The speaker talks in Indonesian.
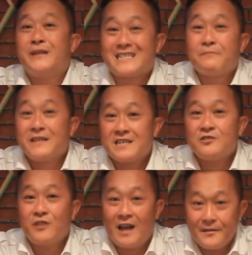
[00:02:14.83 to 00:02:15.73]
biasa-biasa
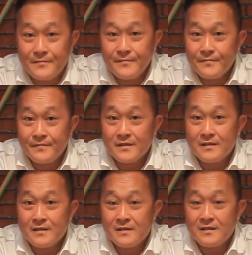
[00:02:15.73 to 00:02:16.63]
juga.
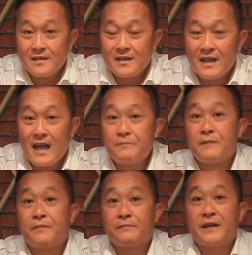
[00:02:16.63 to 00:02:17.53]

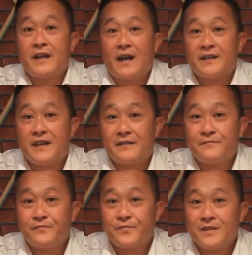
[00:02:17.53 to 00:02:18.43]
Apa perbedaannya?
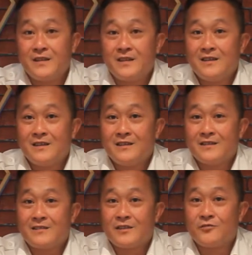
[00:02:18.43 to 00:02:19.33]

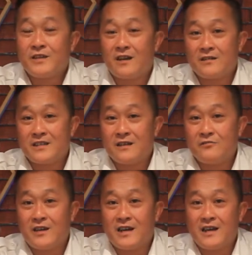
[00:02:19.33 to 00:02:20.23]
Tentunya kalau kita
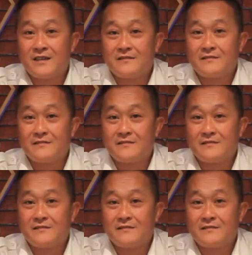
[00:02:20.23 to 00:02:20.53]
menggunakan